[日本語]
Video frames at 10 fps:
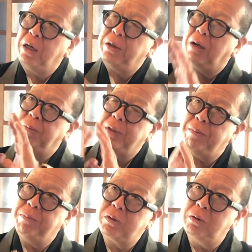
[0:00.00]
の
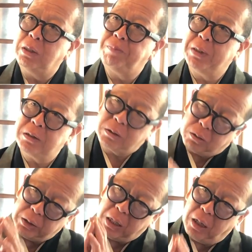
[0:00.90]
念仏はやっぱり
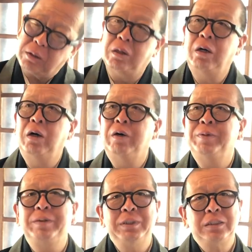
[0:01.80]
すごいなと
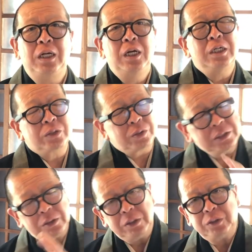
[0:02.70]
思いますそ
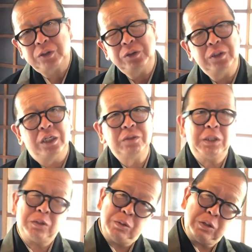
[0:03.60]
れぞれの宗派に
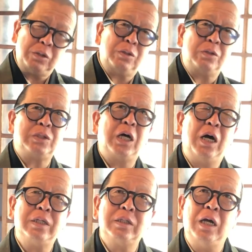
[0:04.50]
はそれぞれの良さ
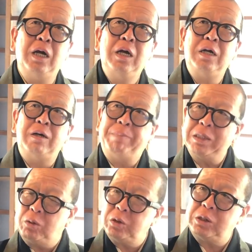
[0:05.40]
があってやっぱ
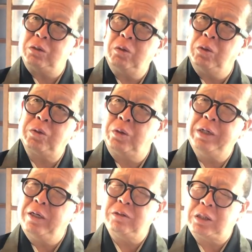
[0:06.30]
り御神言を
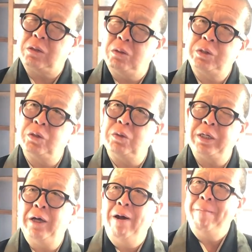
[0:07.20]
唱える真言宗
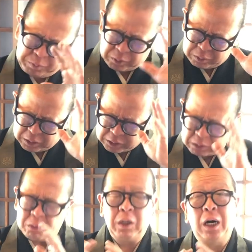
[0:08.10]
はねいろんな
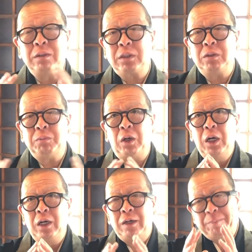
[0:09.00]
真言があるけども
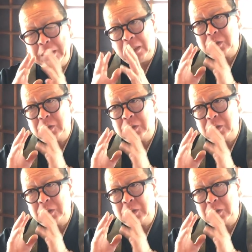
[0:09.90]
やっぱりあの